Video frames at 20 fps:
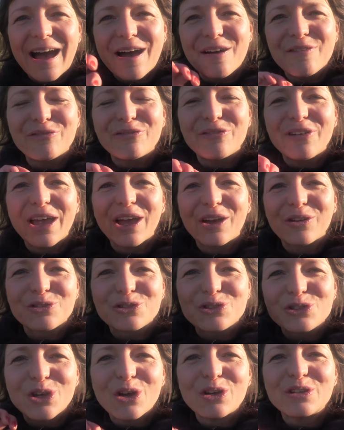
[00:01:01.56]
à faire
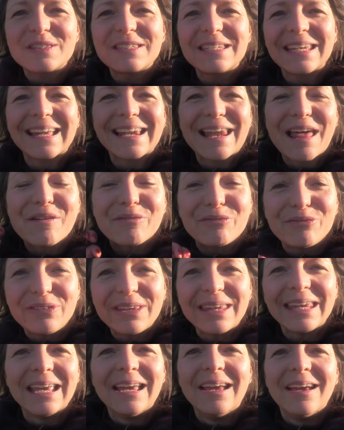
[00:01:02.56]
sortir la
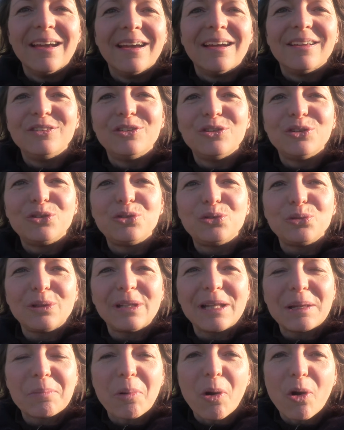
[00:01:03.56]
vie de
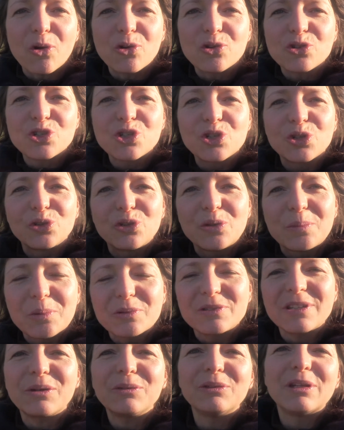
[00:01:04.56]
toutes les branches. C'est pour
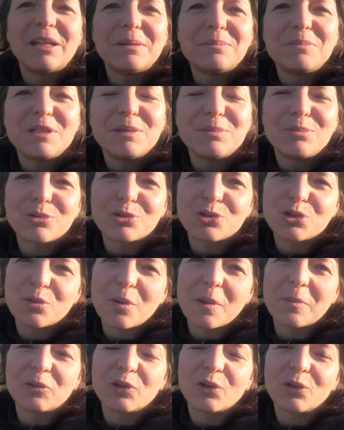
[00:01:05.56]
ça qu'on a les petits bourgeons en
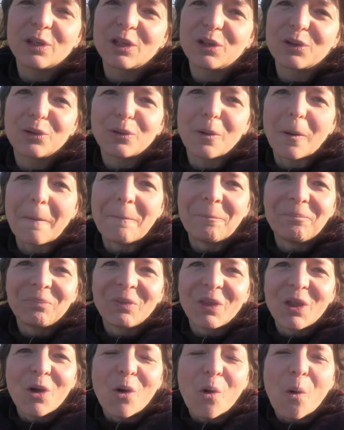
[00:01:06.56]
même temps et que euh,
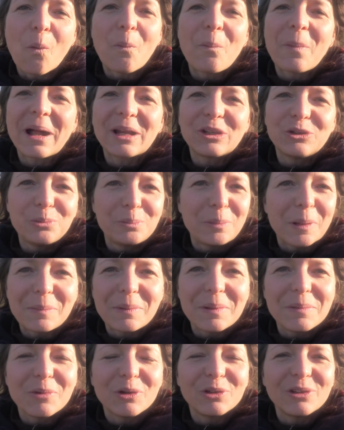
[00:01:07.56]
on parle du
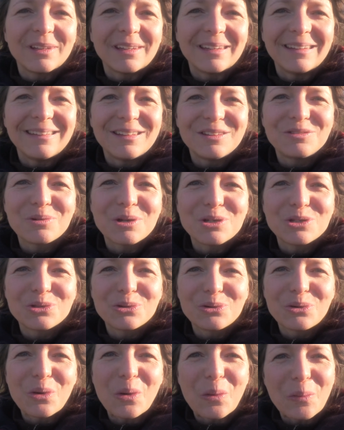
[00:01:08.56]
pépiment des,
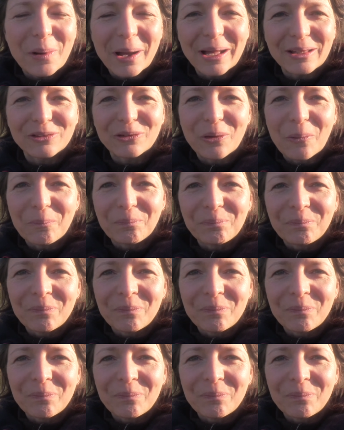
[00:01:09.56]
oiseaux au printemps.